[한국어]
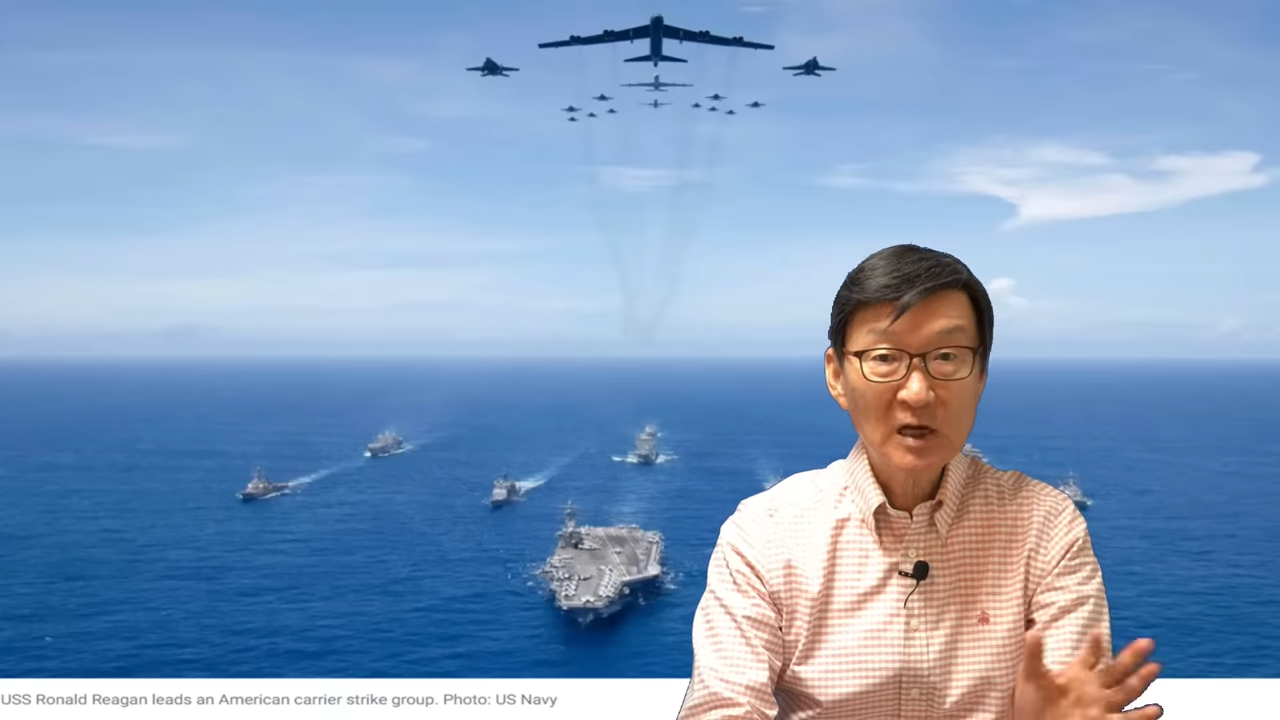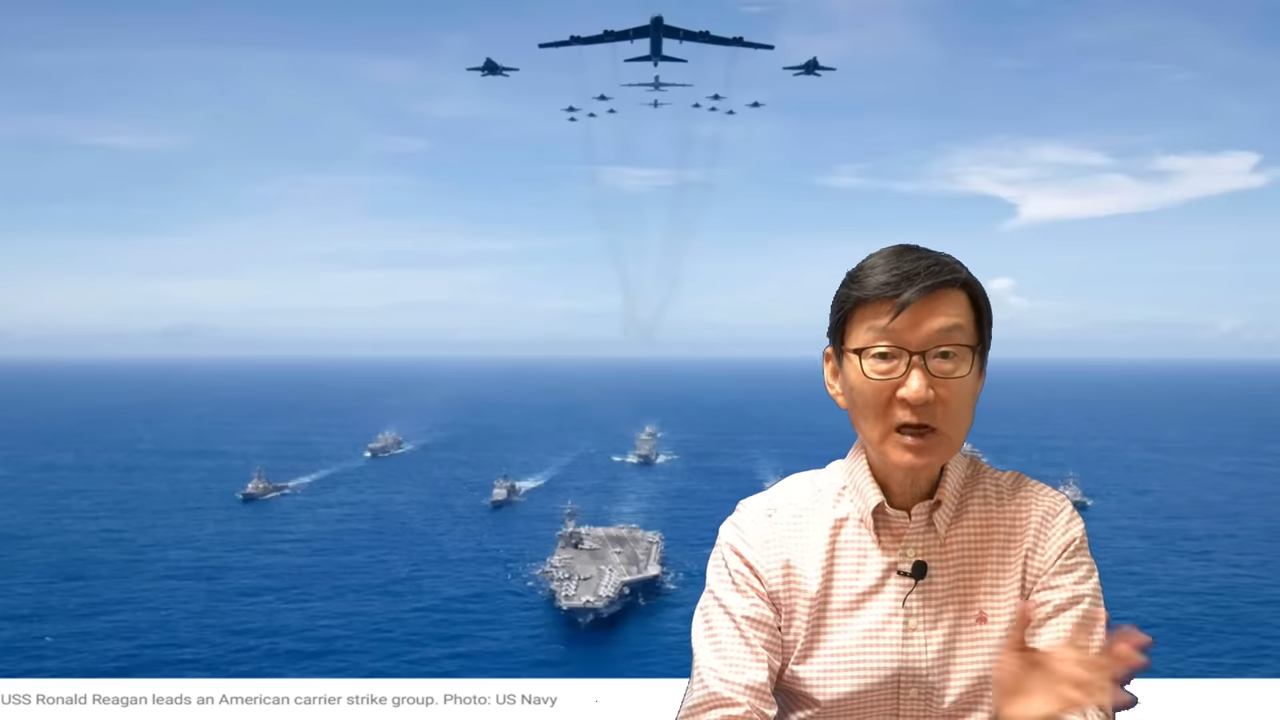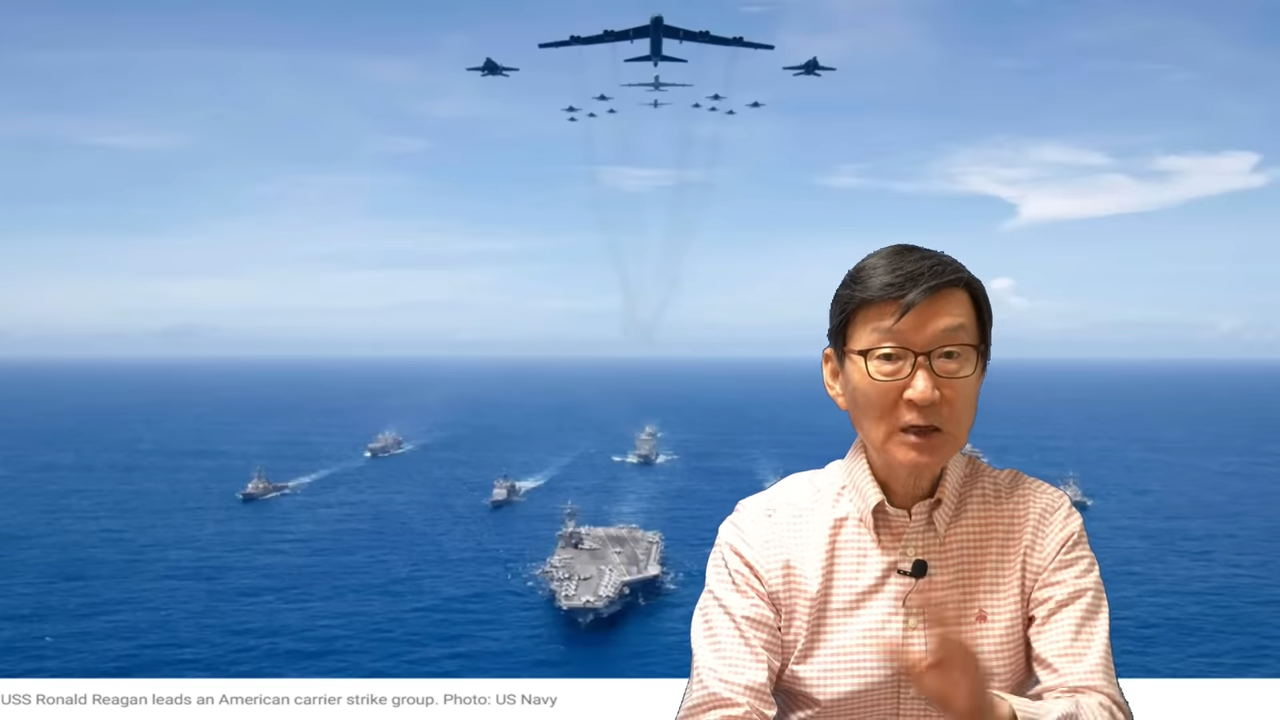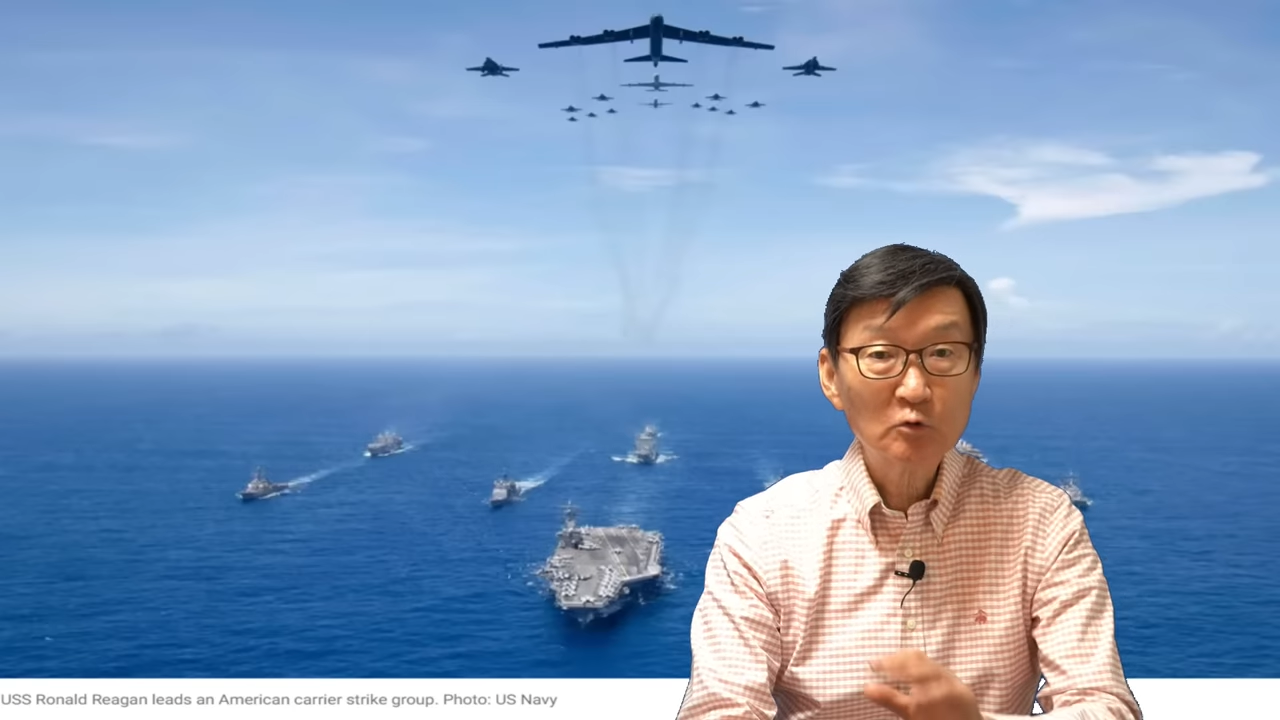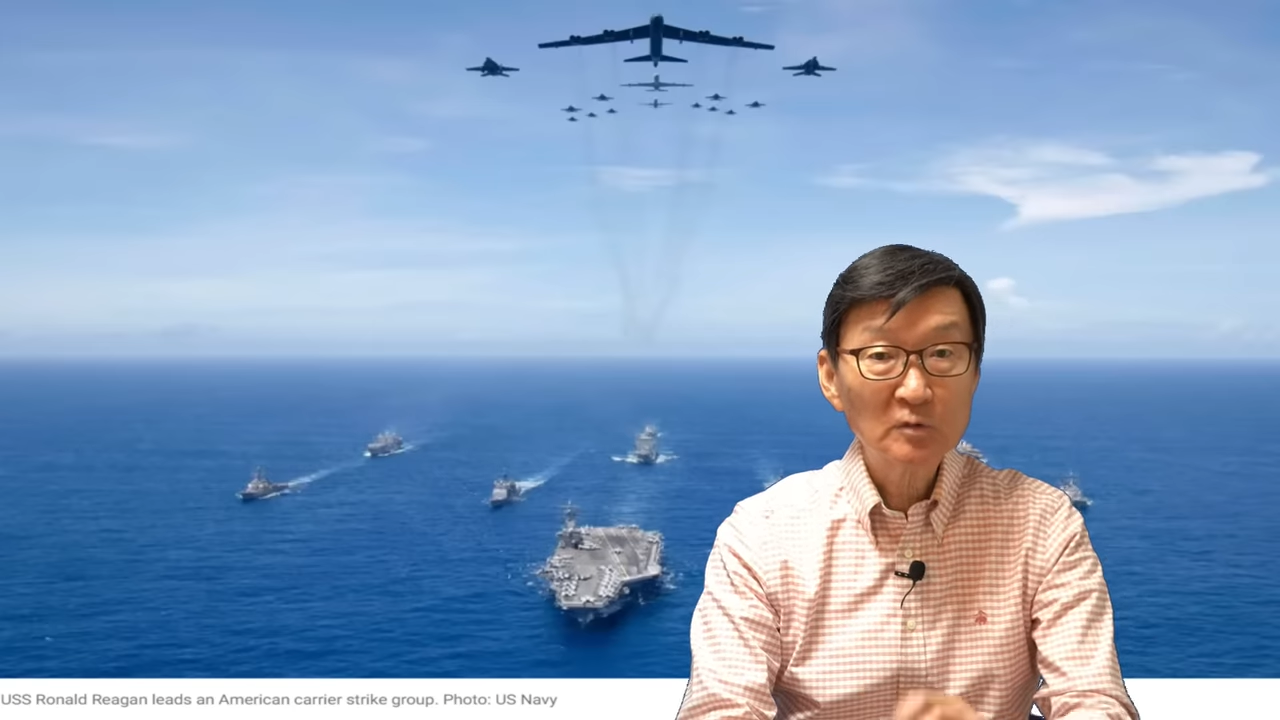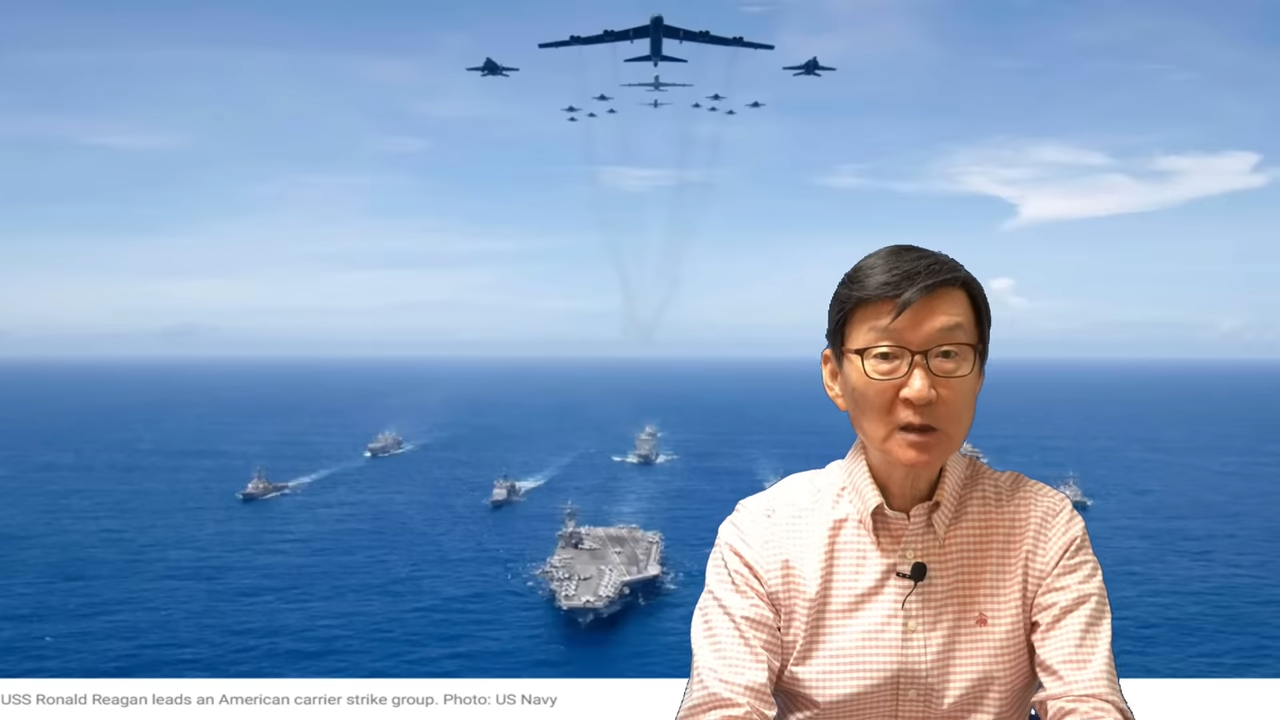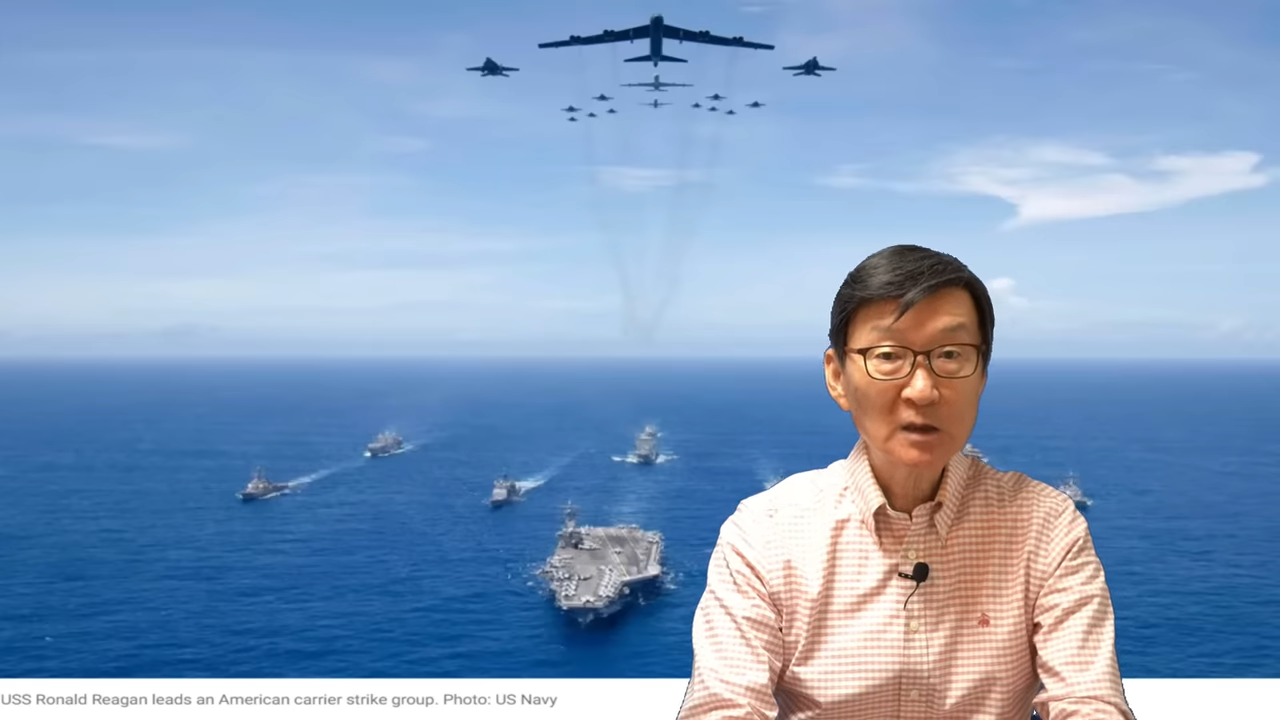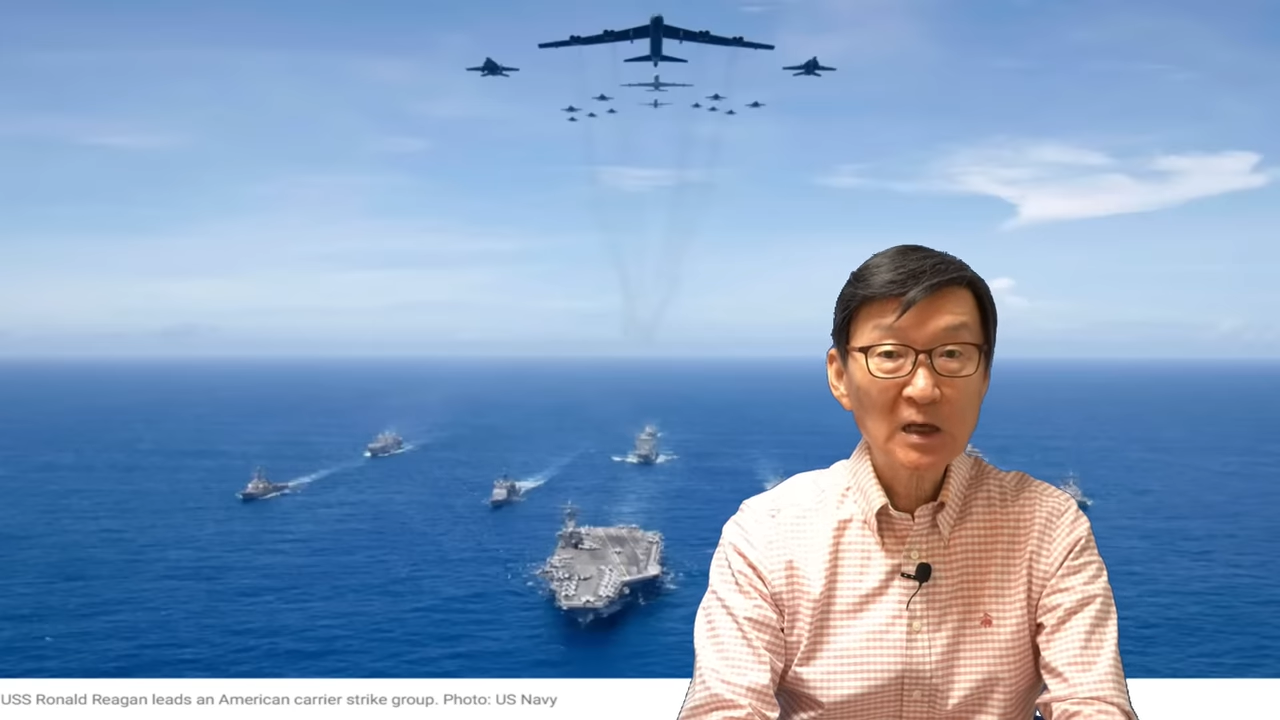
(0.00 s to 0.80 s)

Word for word: 가동되는 게